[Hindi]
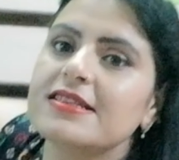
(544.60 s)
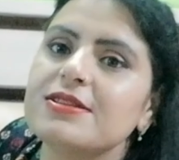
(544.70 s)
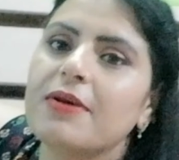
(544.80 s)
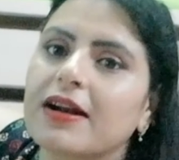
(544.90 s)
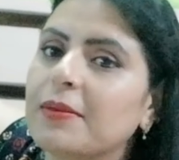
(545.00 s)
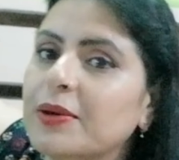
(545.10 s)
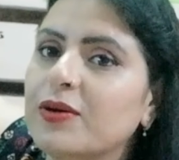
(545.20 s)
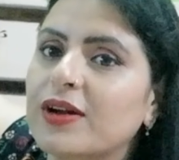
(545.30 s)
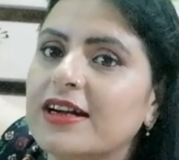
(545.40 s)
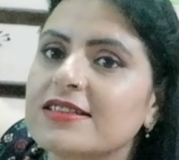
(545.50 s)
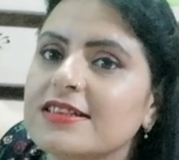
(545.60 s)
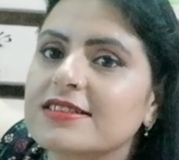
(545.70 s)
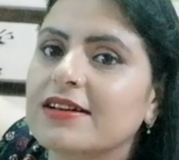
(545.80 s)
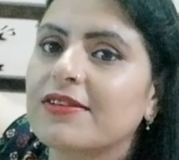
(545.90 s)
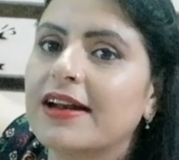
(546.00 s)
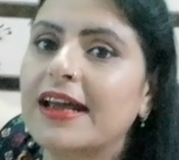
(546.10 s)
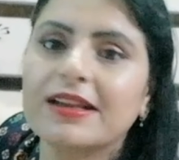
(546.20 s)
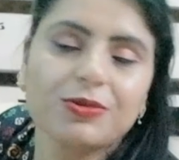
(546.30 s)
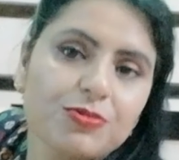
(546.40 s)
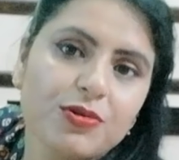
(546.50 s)
है इस दीवार का मेरे को कलर चेंज करवाना
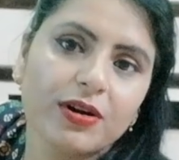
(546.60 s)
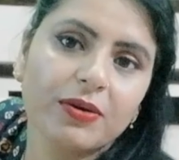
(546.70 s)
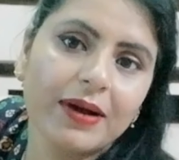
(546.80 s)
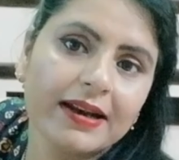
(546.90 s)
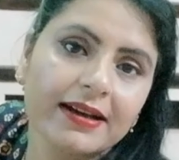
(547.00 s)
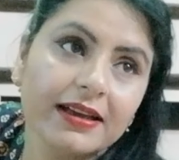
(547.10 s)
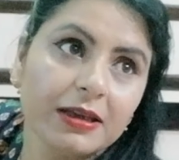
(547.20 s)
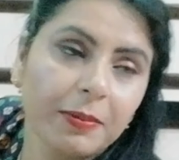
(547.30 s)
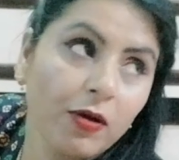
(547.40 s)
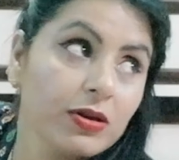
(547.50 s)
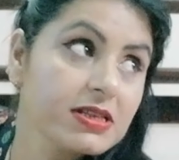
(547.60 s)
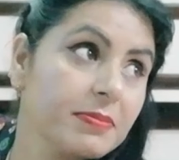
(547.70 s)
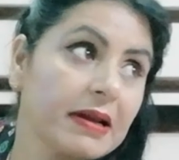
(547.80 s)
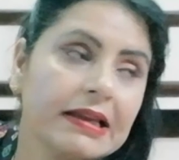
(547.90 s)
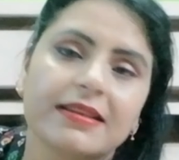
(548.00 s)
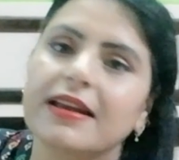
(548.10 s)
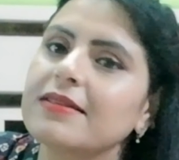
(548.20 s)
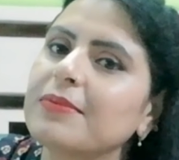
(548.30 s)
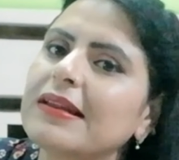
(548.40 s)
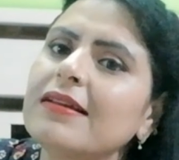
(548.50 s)
है तो वो करवा लेंगे दीपावली से पहले
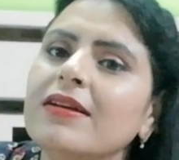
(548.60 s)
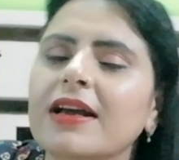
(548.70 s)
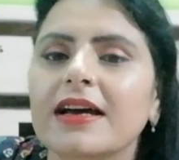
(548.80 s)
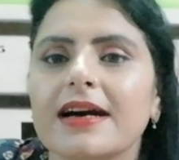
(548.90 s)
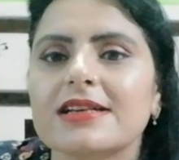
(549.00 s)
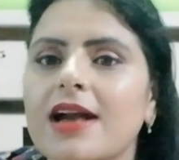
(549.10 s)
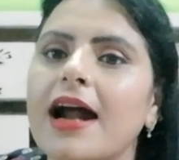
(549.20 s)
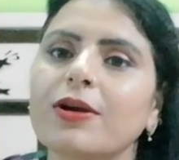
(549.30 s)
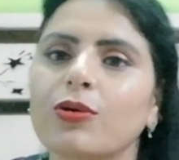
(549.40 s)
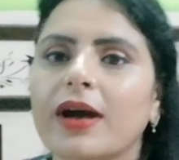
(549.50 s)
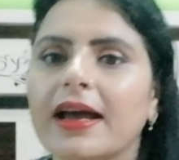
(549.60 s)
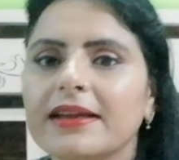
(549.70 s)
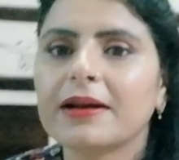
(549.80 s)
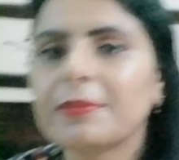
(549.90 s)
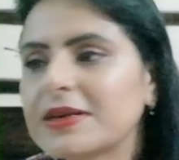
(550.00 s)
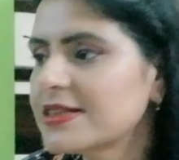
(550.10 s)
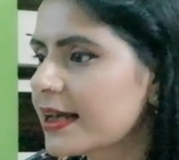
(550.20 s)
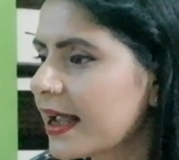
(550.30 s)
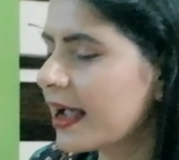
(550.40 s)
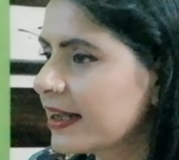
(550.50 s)
धीरे मतलब स्टार्ट हो गया दिन अभी
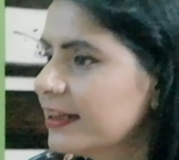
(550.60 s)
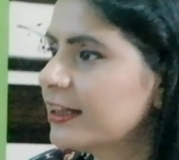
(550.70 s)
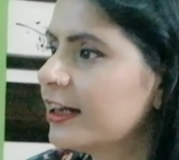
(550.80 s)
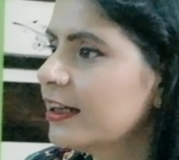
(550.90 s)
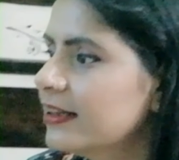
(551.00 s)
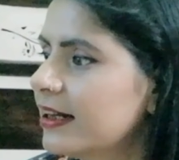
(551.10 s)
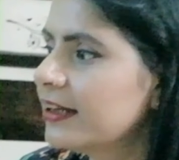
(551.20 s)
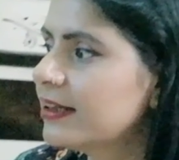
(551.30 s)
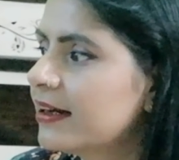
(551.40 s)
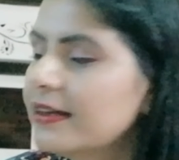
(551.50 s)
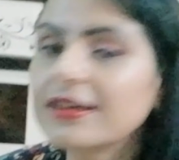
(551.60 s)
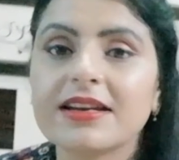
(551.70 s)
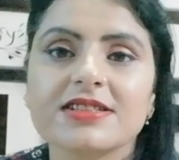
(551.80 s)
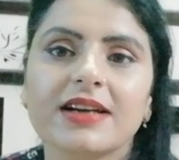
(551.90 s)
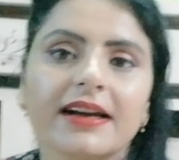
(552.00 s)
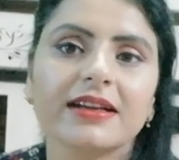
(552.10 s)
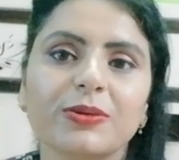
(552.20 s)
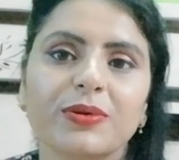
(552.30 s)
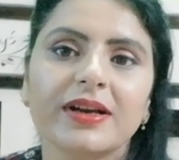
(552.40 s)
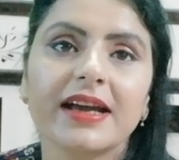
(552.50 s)
से क्या है कि धीरे धीरे धीरे धीरे
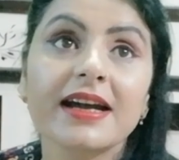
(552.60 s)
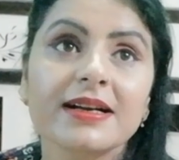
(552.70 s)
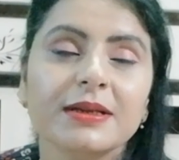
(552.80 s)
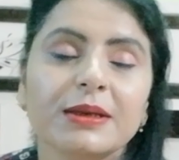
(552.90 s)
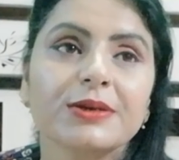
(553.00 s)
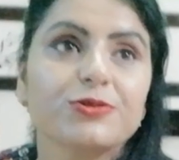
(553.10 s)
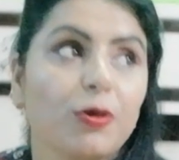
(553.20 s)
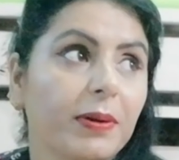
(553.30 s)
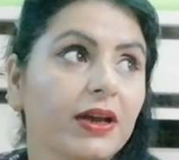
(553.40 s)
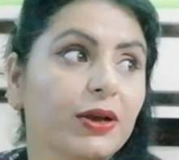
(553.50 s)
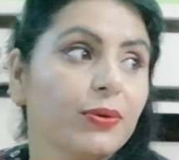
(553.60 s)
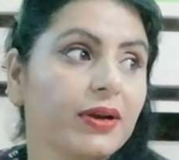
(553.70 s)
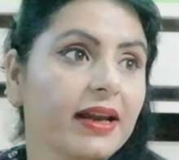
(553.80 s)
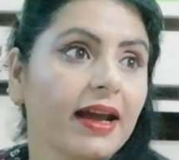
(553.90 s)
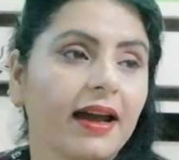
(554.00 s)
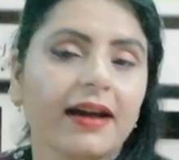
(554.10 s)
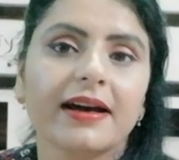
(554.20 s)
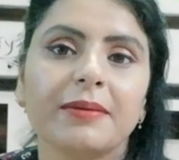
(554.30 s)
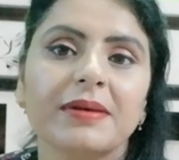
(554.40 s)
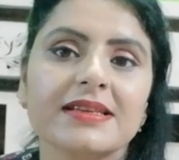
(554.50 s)
स्टार्टिंग हो रही है शॉपिंग की हो रही है
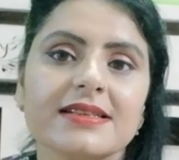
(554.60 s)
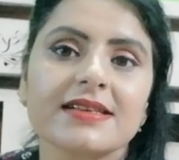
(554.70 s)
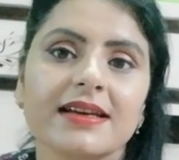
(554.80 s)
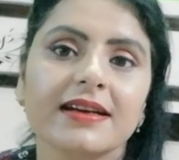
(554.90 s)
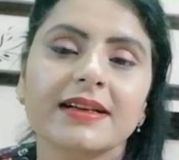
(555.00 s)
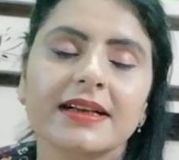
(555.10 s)
घर में जैसे